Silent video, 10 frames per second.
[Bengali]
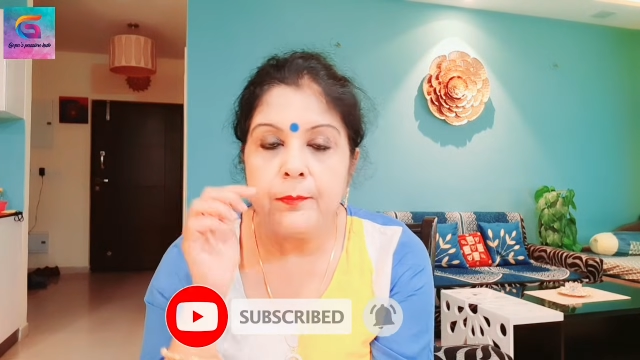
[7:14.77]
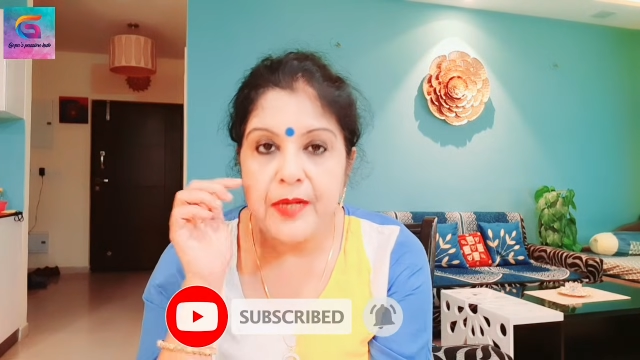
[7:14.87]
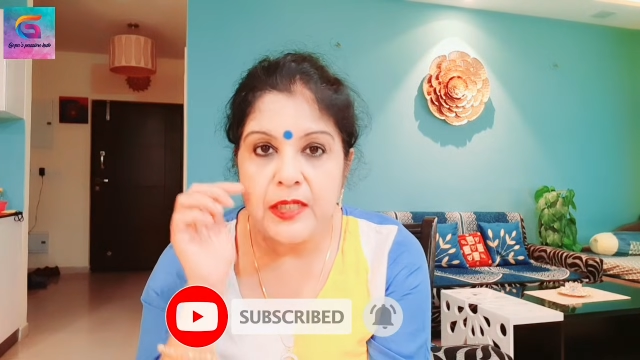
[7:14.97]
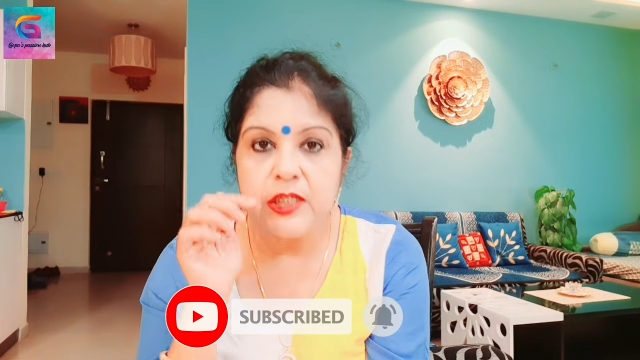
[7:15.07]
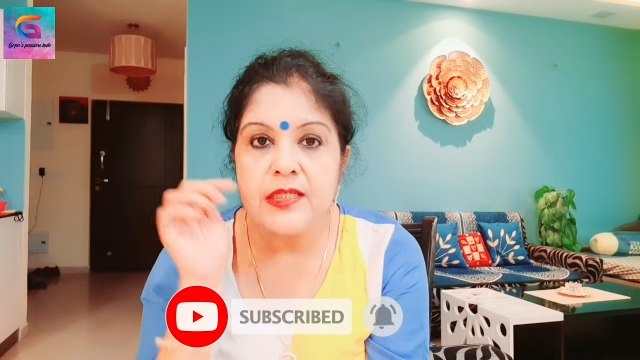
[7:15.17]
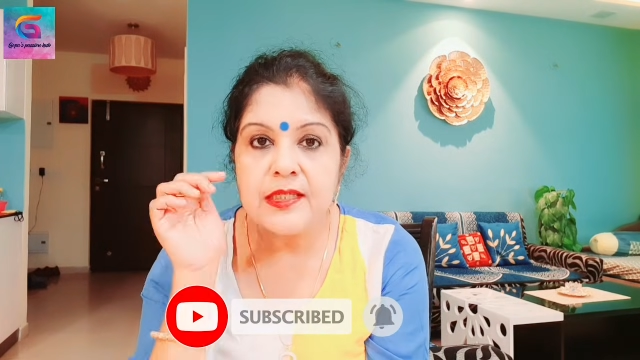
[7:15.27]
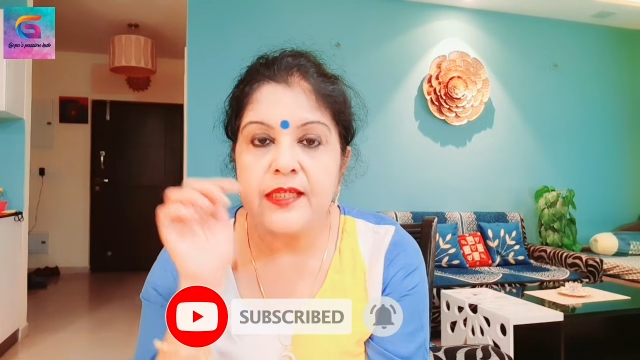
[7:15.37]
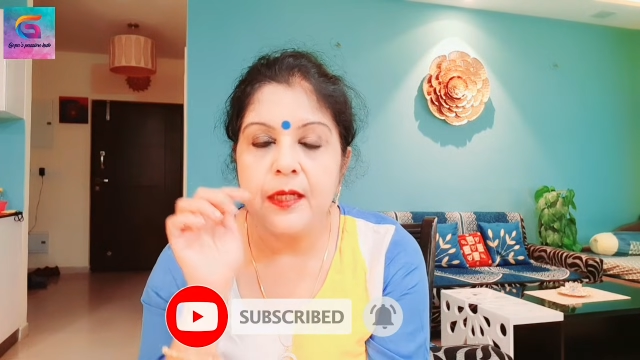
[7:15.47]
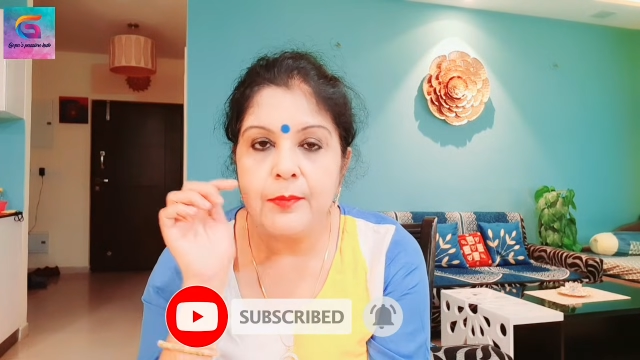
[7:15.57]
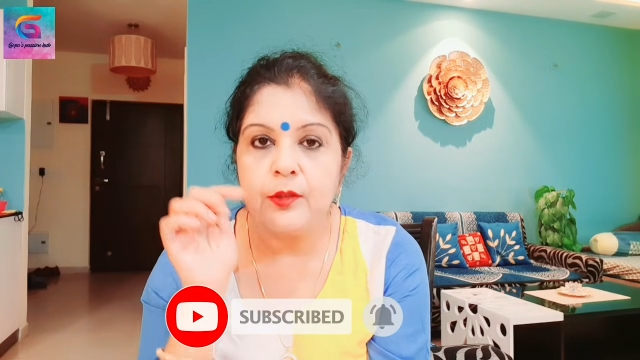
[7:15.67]
বেশি
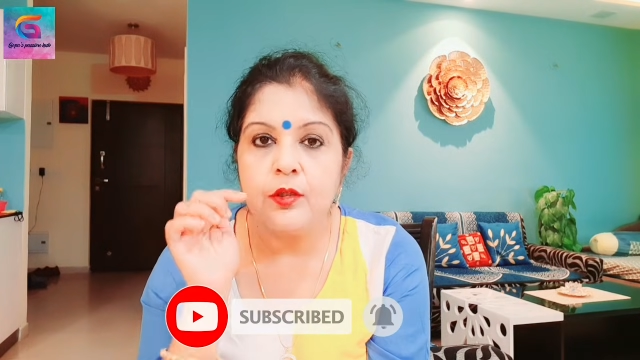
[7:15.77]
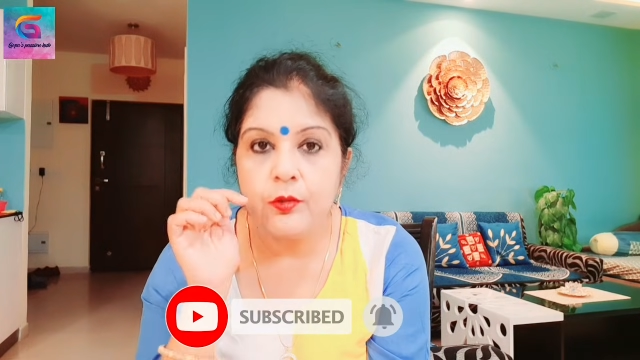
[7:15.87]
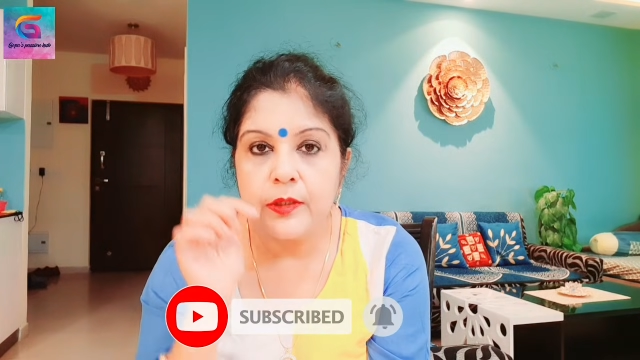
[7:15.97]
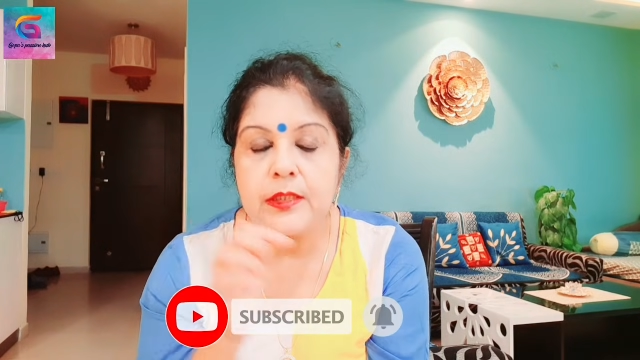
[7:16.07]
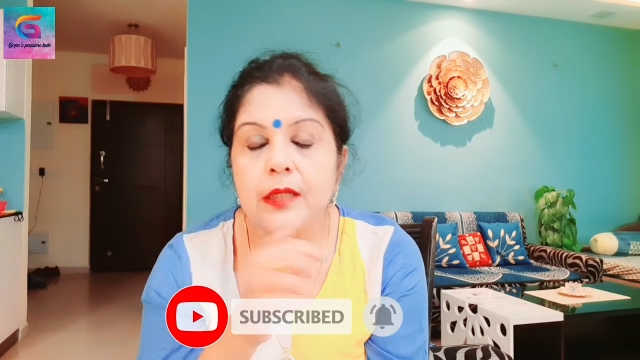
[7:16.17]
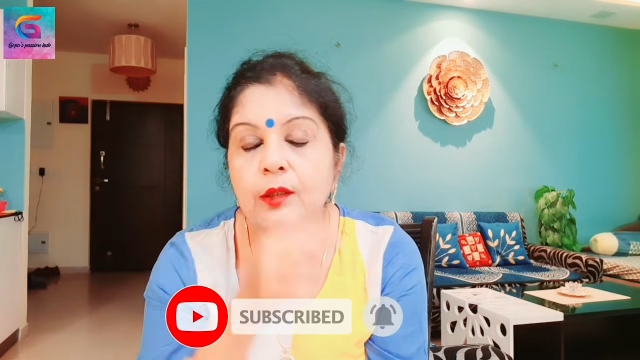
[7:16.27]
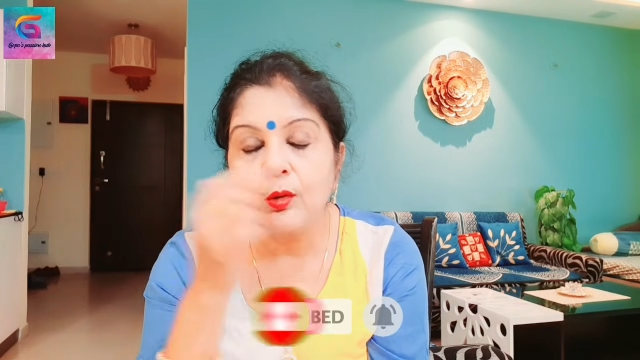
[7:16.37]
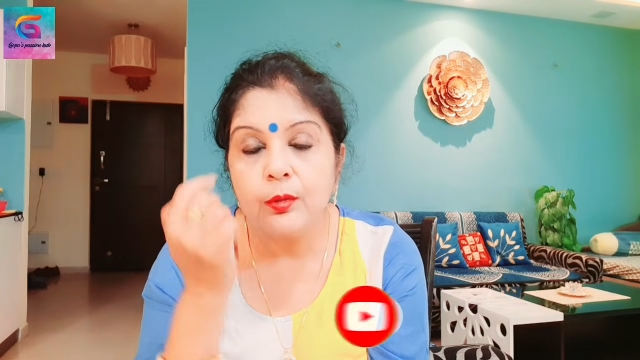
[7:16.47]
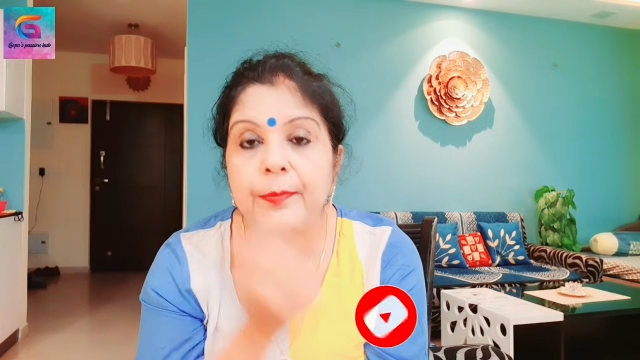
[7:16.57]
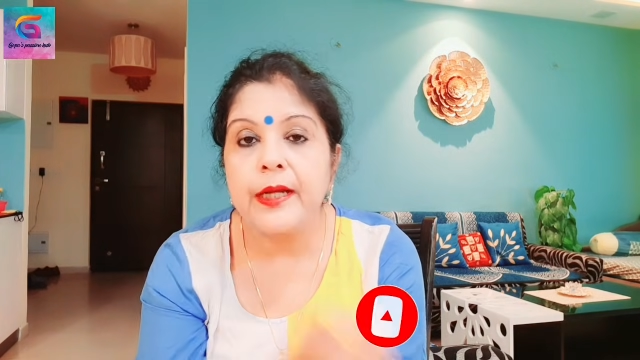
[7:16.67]
স্কিনের ভেতরে ঢুকে যায়
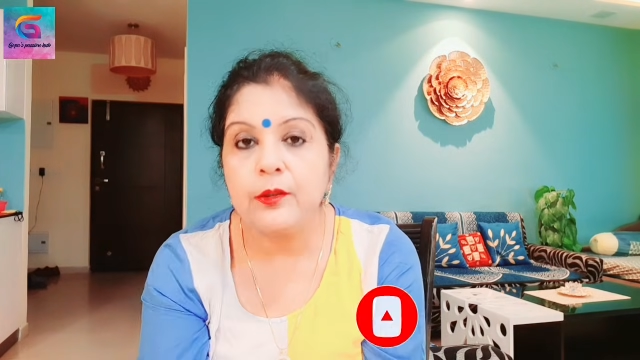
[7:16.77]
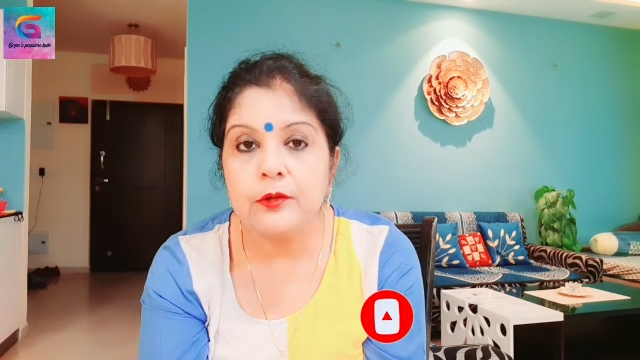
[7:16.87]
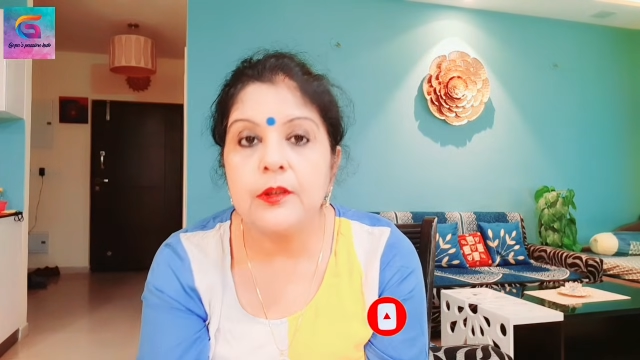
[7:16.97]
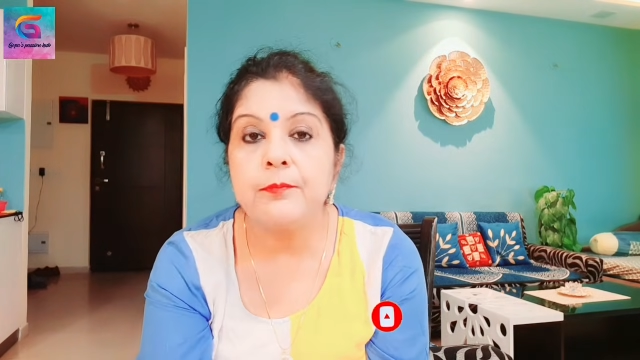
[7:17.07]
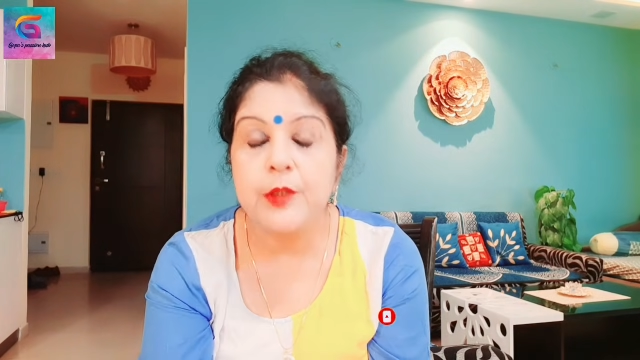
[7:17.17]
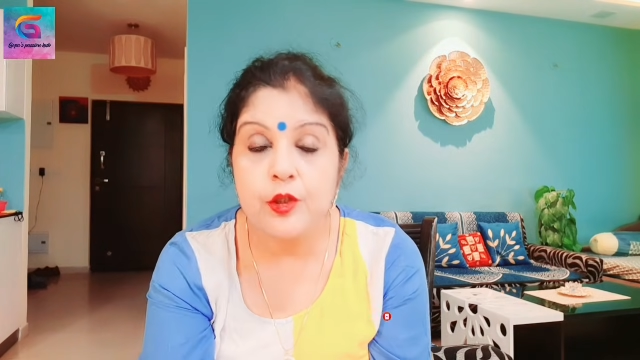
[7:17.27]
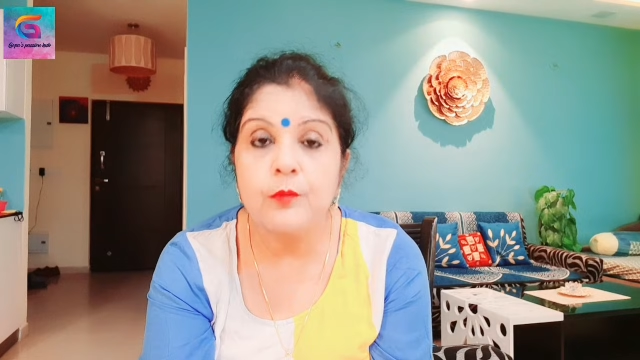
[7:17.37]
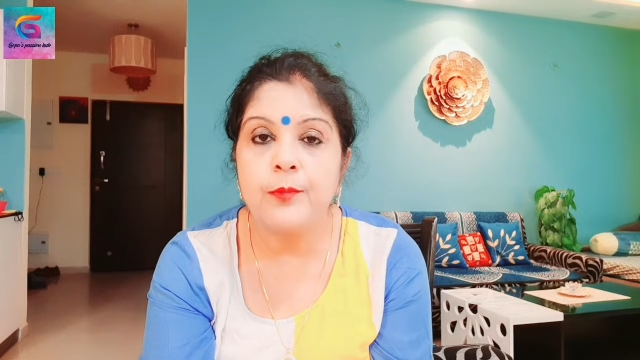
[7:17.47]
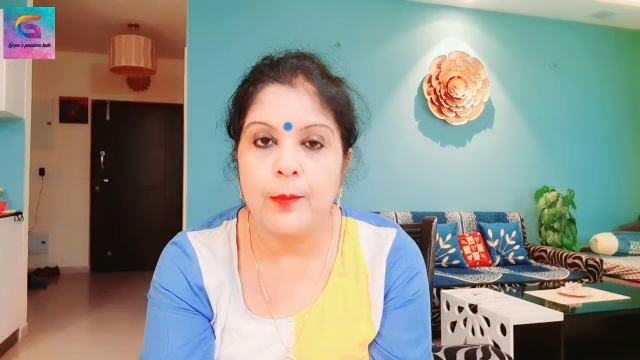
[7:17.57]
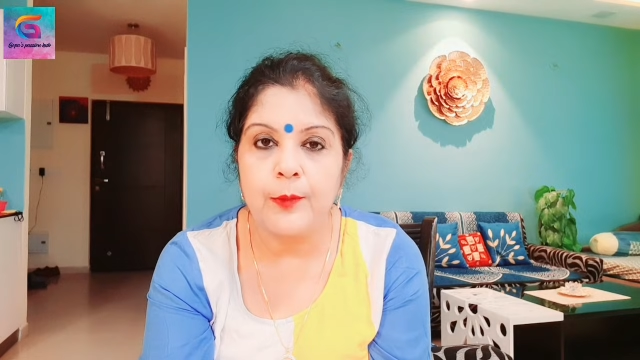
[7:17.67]
তখন বের করতে ভীষণ
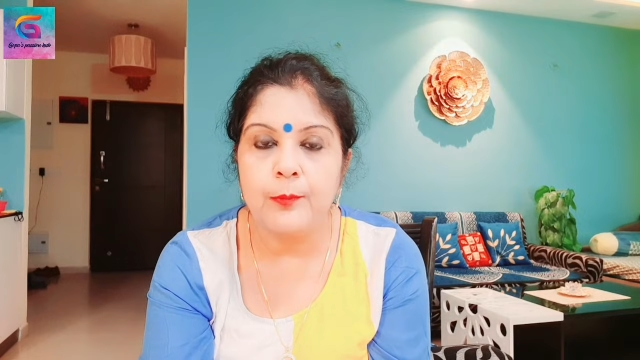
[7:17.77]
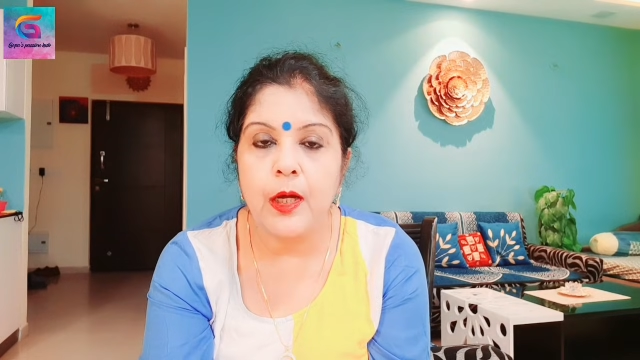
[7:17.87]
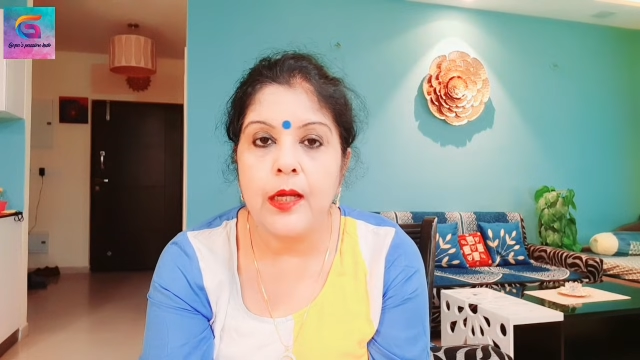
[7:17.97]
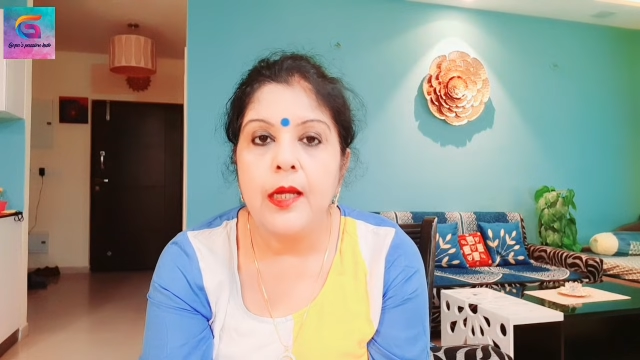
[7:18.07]
প্রবলেম হয়